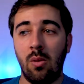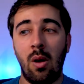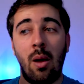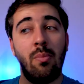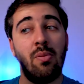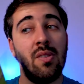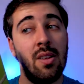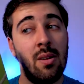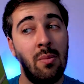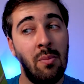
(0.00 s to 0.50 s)
Não é
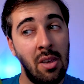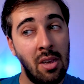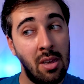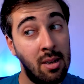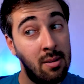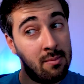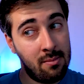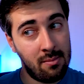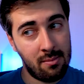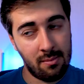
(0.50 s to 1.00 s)
por ser
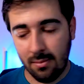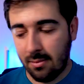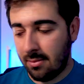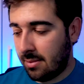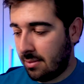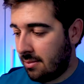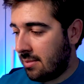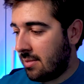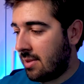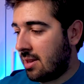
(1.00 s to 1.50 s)
minha,
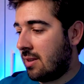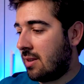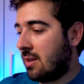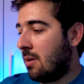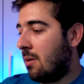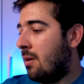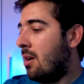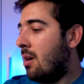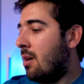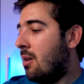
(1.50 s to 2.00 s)
hum,
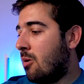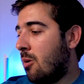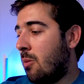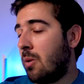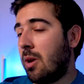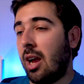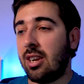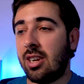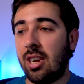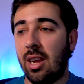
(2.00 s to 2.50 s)
atenção, só
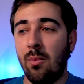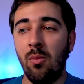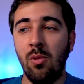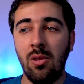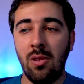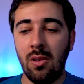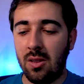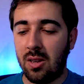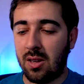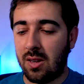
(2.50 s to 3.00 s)
porque acho que é
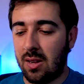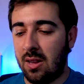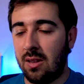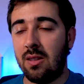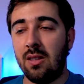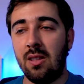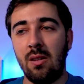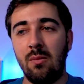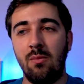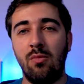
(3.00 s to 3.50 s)
muito
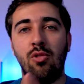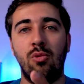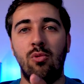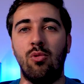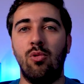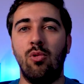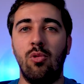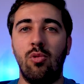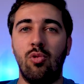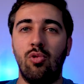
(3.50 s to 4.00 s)
interessante termos
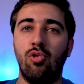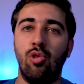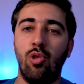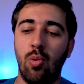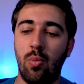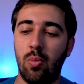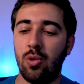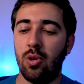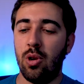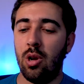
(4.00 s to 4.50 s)
todos os
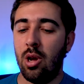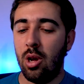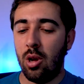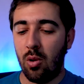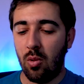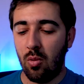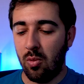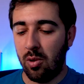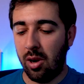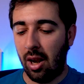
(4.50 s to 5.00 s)
grupos
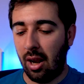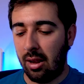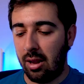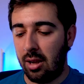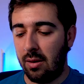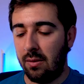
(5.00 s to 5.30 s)
num único